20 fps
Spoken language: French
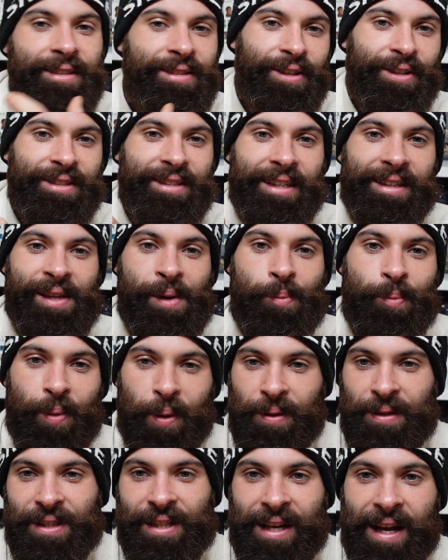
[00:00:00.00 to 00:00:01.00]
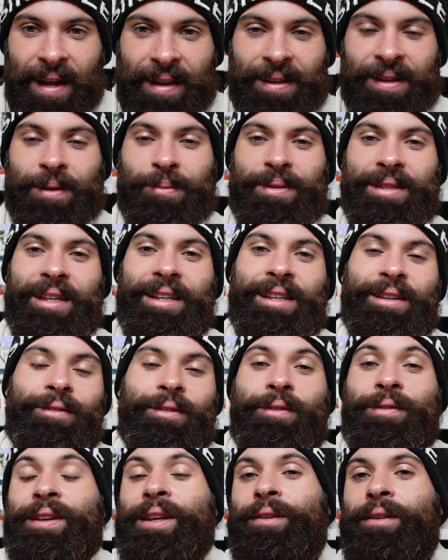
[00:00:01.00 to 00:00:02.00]
sortir des punchlines comme ça, qui,
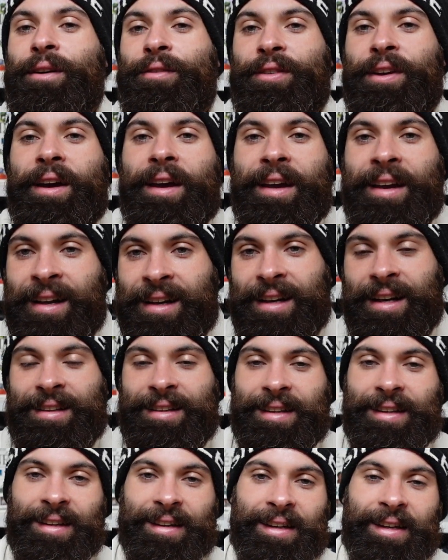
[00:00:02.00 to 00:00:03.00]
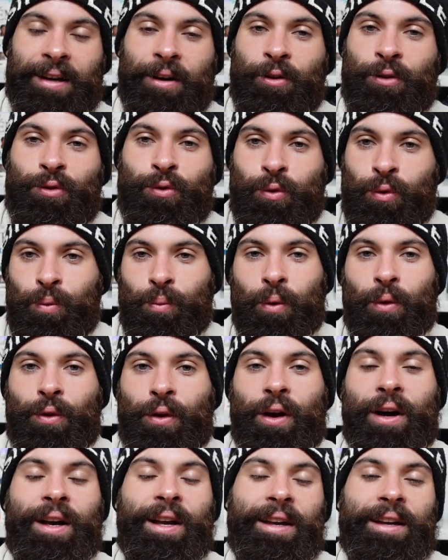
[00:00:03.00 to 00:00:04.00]
va faire éclater de rire tout le
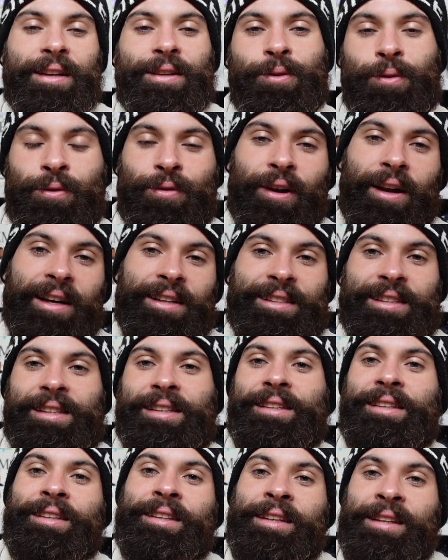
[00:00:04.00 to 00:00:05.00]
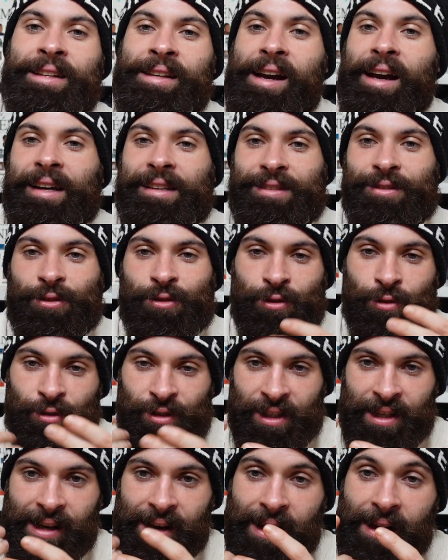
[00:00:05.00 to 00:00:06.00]
monde. Donc voilà, il reste dans ce
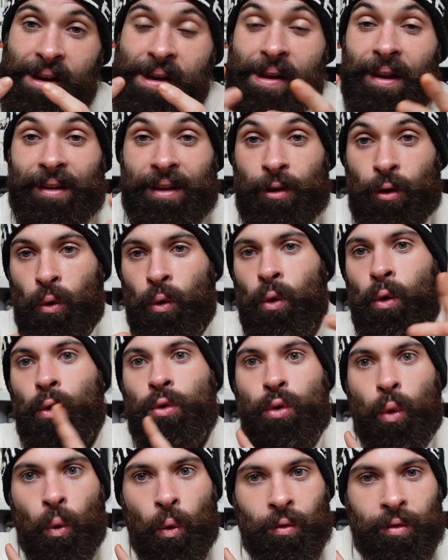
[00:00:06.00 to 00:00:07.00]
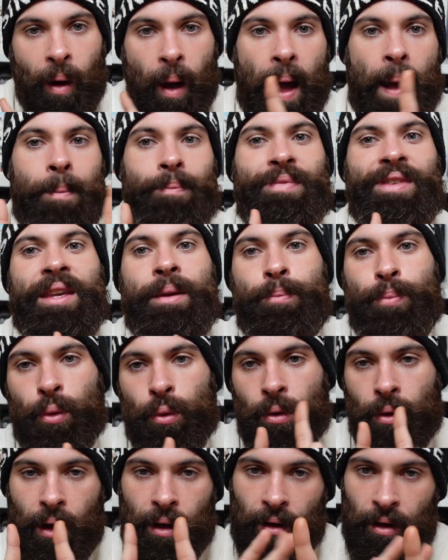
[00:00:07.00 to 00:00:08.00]
registre-là. D'ailleurs, on retrouve un petit
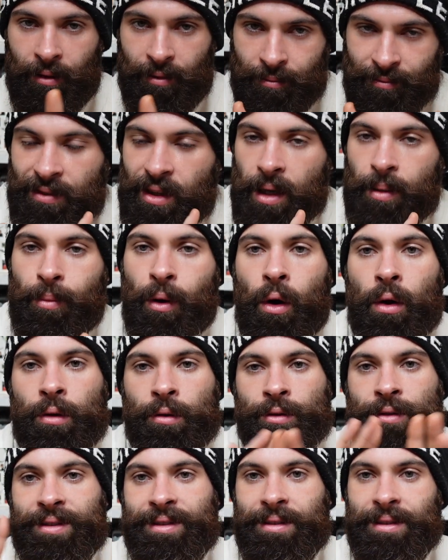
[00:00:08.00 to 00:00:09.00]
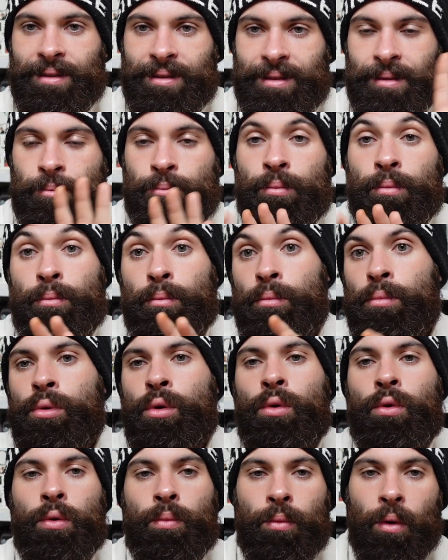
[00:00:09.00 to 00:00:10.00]
peu, alors vraiment, c'est
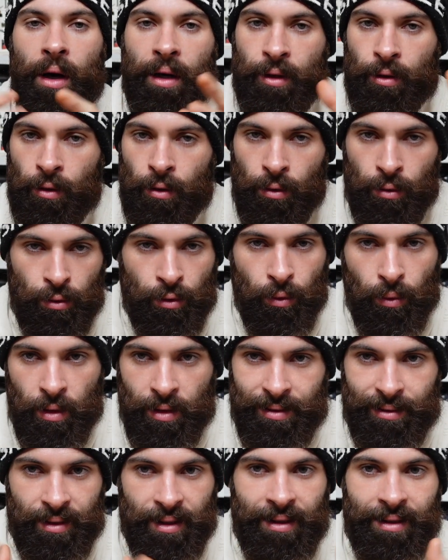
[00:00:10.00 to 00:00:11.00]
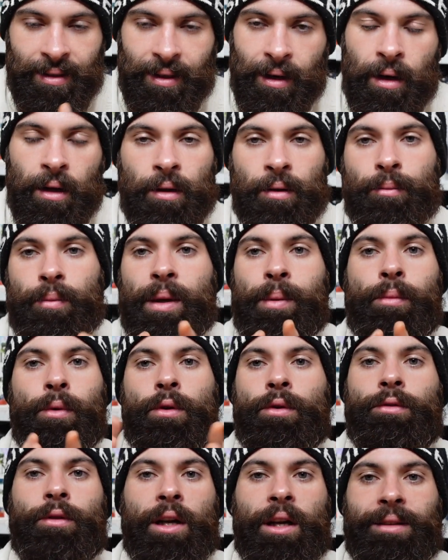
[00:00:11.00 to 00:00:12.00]
beaucoup moins que le loup de Wall Street, hein. même
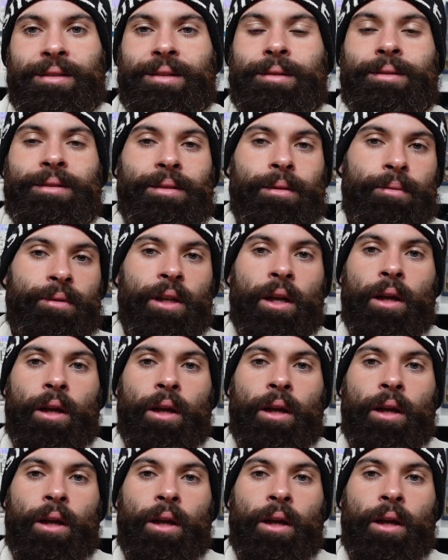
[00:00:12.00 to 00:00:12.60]
euh, voilà, ça,